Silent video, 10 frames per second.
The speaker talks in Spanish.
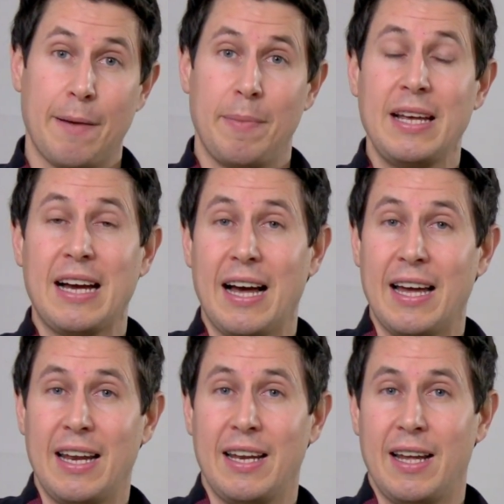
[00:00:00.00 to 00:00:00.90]
aplica
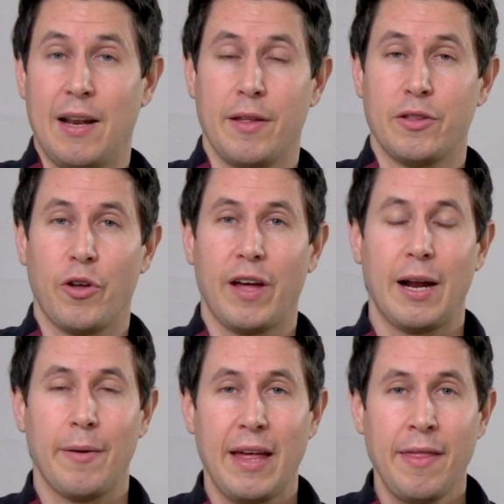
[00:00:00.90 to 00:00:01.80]
en el centro de
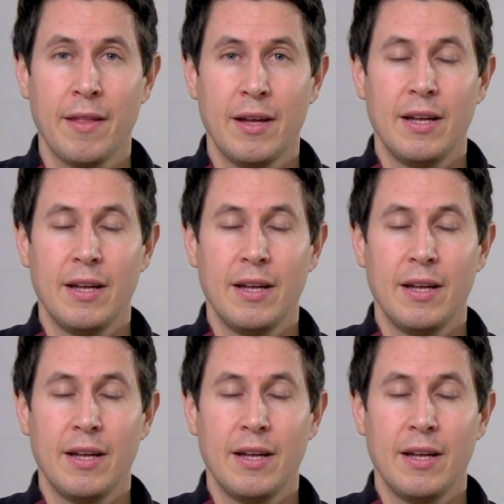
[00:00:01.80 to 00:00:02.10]
gravedad